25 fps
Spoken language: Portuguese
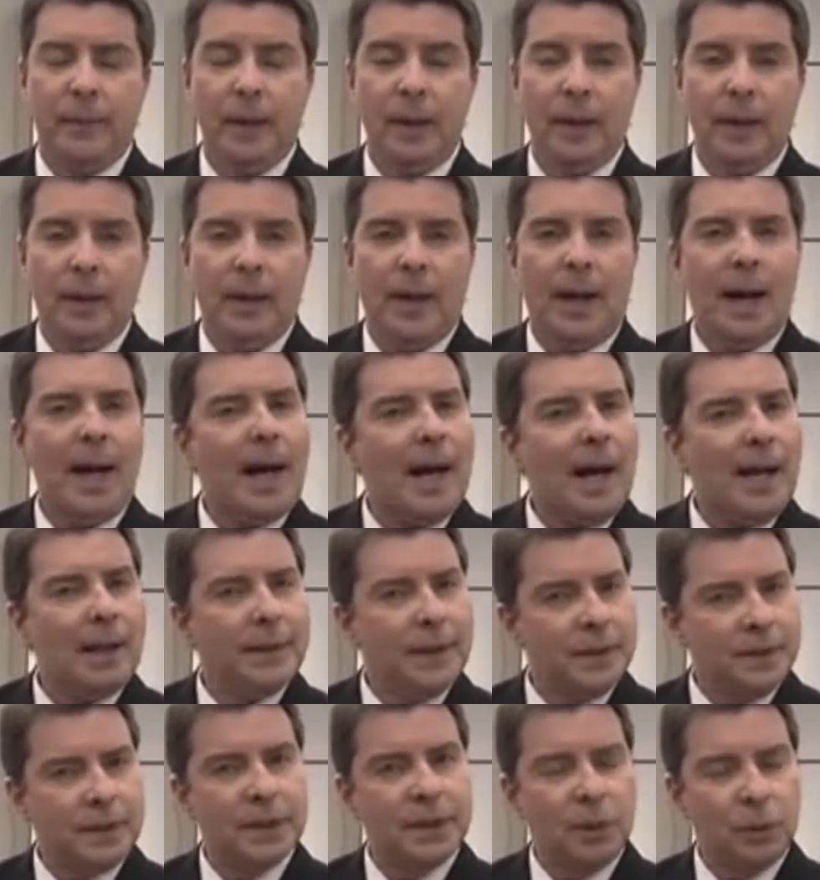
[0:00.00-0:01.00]
A
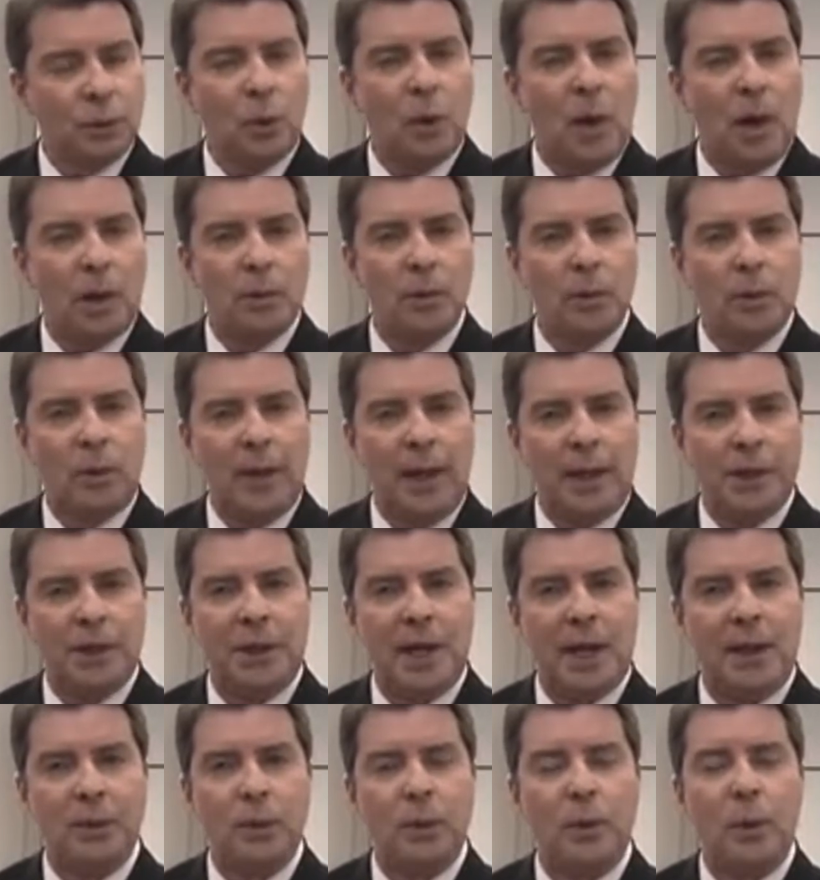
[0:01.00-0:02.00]
decisão do órgão
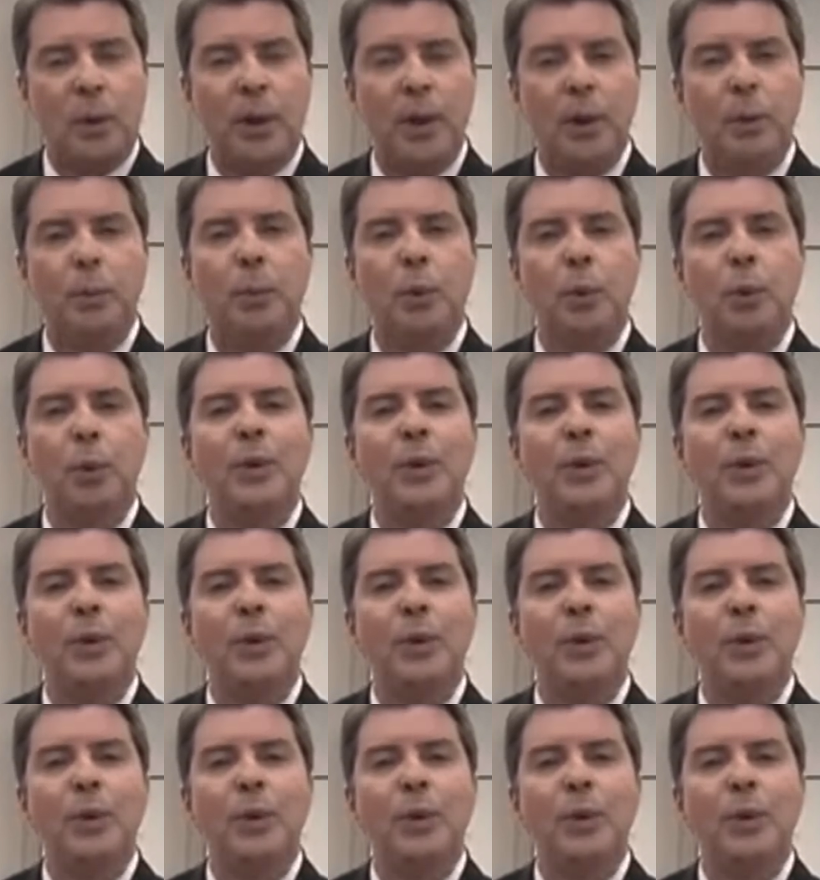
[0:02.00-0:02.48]
colegiado ocorreu por